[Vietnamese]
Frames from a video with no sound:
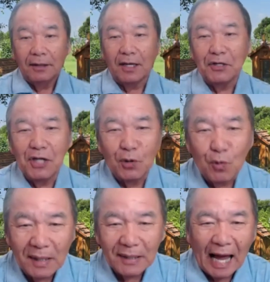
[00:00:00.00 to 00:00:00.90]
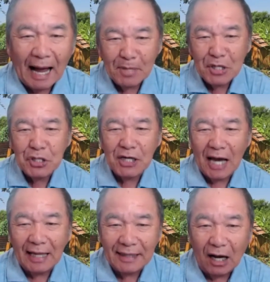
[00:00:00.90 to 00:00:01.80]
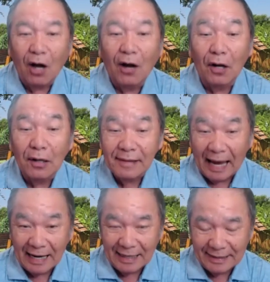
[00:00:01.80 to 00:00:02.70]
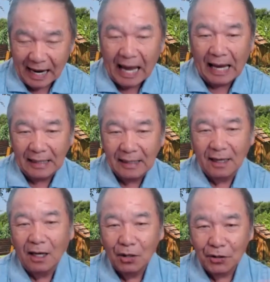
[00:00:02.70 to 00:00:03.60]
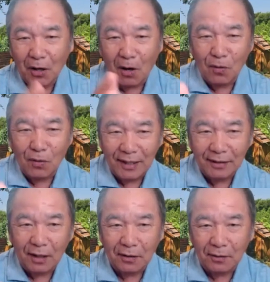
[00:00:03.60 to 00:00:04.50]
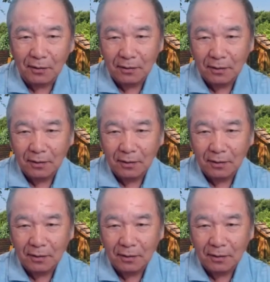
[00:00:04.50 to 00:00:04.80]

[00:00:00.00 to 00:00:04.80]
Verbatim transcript: chạy chạy cũng mà thả mình suy hai tiệt họ nói xài đi chả thâu lên tử